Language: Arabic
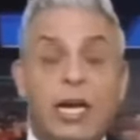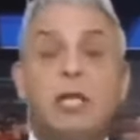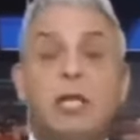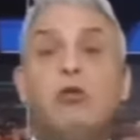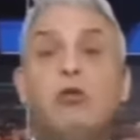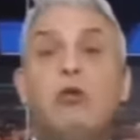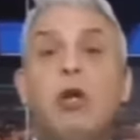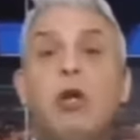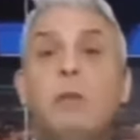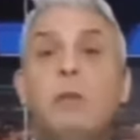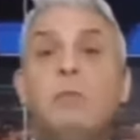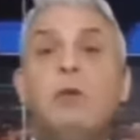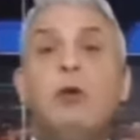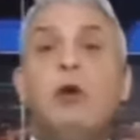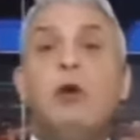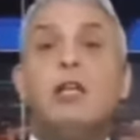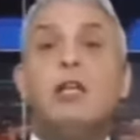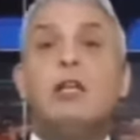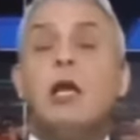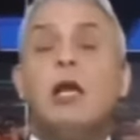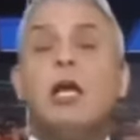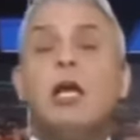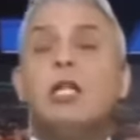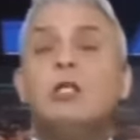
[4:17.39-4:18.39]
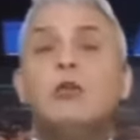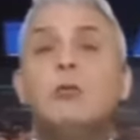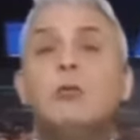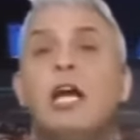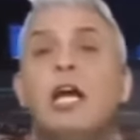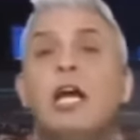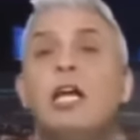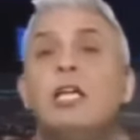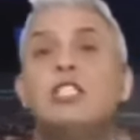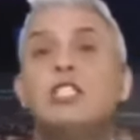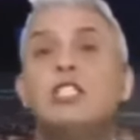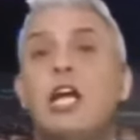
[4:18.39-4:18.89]
اللي قدروا يعملوا هذا
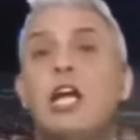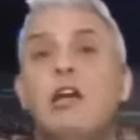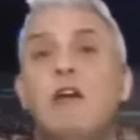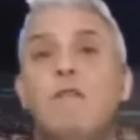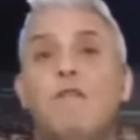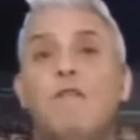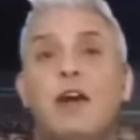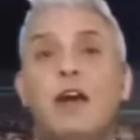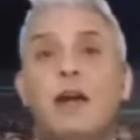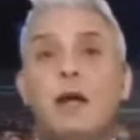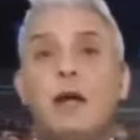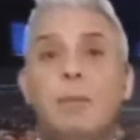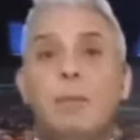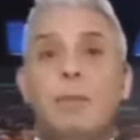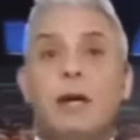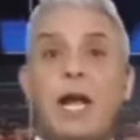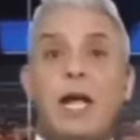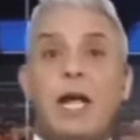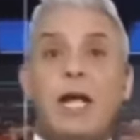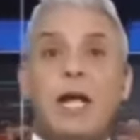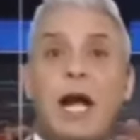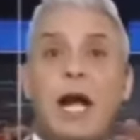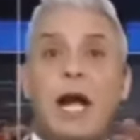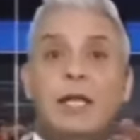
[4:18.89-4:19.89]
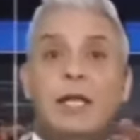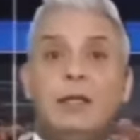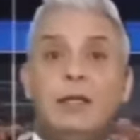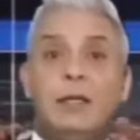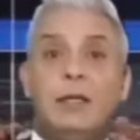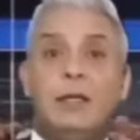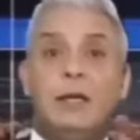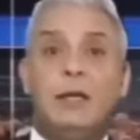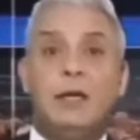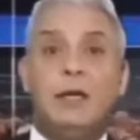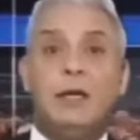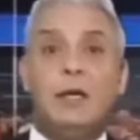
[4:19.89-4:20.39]
الخلط وما يخليش اي فرق بين اي
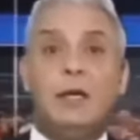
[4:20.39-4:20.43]
حد